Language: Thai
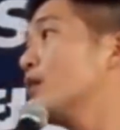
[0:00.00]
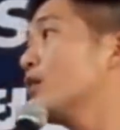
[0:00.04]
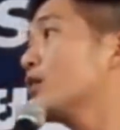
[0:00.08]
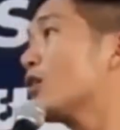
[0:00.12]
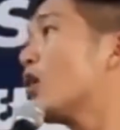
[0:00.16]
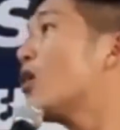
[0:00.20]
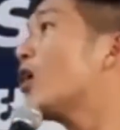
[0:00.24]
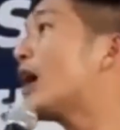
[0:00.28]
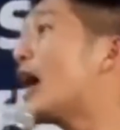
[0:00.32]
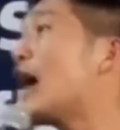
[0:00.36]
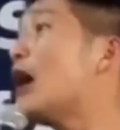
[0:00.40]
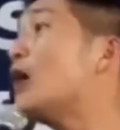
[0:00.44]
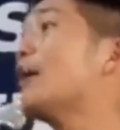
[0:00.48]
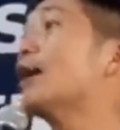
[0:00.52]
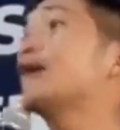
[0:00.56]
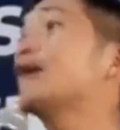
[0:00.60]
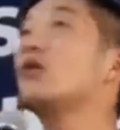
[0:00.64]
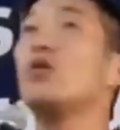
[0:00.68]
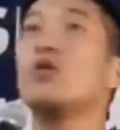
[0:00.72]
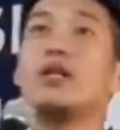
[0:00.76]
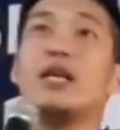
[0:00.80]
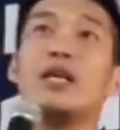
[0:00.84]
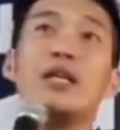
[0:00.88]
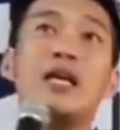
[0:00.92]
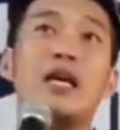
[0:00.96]
ก็เข้ามาอ
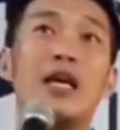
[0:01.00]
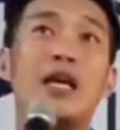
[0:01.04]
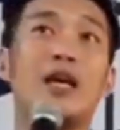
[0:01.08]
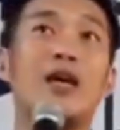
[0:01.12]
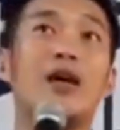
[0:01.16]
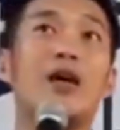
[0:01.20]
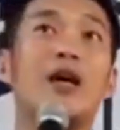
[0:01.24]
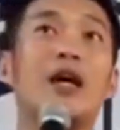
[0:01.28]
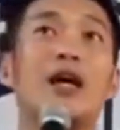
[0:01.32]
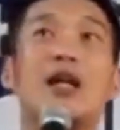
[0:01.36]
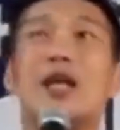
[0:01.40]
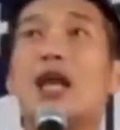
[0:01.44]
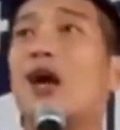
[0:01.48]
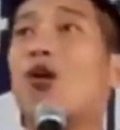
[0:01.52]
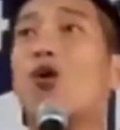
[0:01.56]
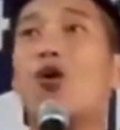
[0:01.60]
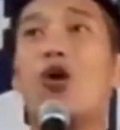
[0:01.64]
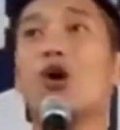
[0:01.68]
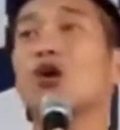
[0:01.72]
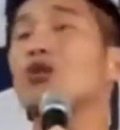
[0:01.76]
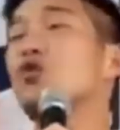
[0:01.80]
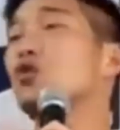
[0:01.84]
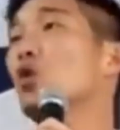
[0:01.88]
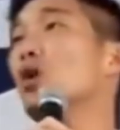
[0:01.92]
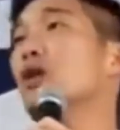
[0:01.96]
ยู่ที่นี่แล้ว
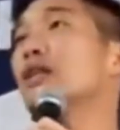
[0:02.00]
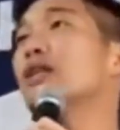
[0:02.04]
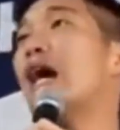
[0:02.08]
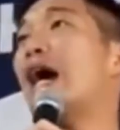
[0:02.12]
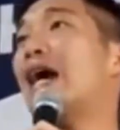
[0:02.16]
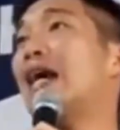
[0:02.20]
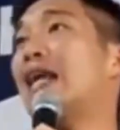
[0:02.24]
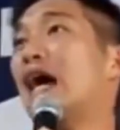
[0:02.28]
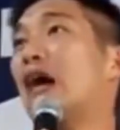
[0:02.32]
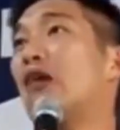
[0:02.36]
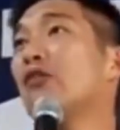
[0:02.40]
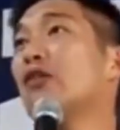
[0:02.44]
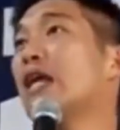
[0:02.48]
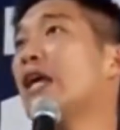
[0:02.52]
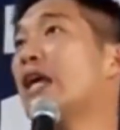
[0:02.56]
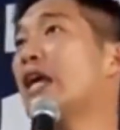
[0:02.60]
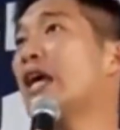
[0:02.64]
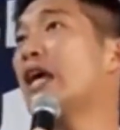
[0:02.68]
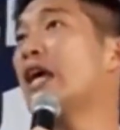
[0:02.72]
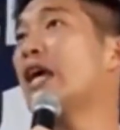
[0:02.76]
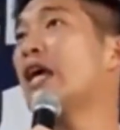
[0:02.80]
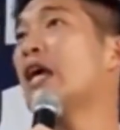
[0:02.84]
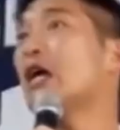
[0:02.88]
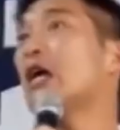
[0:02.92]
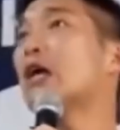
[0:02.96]
คนส่วนใหญ่เหล่านี้
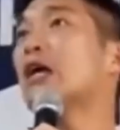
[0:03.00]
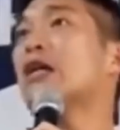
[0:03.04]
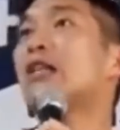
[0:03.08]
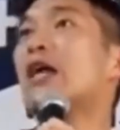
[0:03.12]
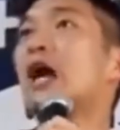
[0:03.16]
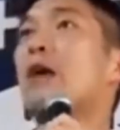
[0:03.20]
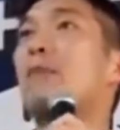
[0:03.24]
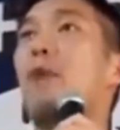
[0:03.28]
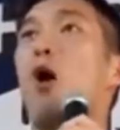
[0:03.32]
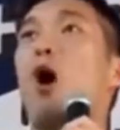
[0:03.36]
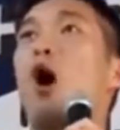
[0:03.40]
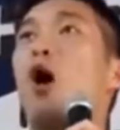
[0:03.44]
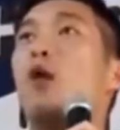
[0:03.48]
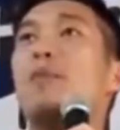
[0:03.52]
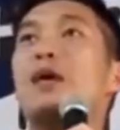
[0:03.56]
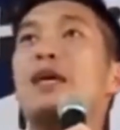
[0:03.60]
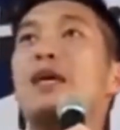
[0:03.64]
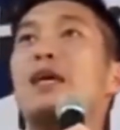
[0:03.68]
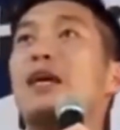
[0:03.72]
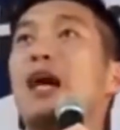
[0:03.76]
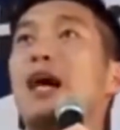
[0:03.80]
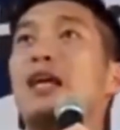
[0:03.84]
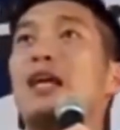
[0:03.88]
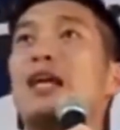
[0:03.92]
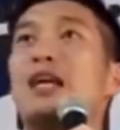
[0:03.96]
ถ้าพอมี
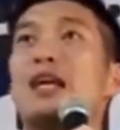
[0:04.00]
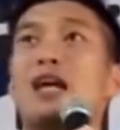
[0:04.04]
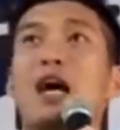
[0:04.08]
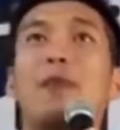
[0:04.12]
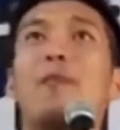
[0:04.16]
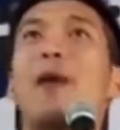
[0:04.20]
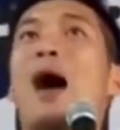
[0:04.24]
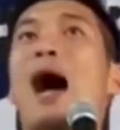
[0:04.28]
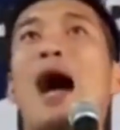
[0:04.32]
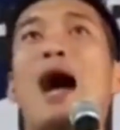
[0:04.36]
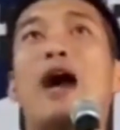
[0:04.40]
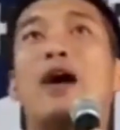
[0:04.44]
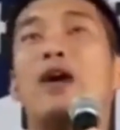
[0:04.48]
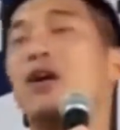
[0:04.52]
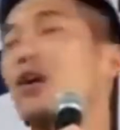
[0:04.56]
เงินเหลือบ้าง